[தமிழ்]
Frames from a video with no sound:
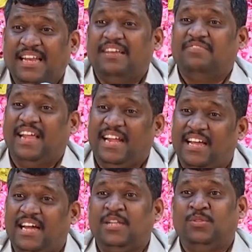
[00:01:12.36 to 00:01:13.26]
நான்
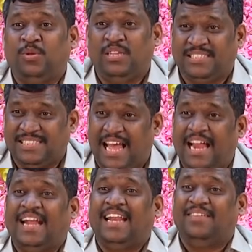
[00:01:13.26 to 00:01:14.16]
வேண்டான்னு தூக்கி
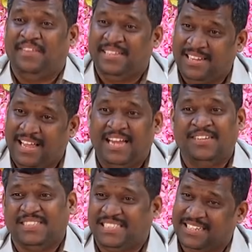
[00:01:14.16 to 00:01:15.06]
சாக்கடலை
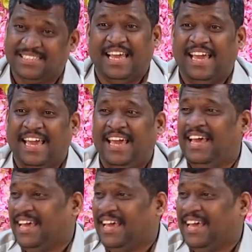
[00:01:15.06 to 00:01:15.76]
வீசலான்னு வச்சிருந்தேன்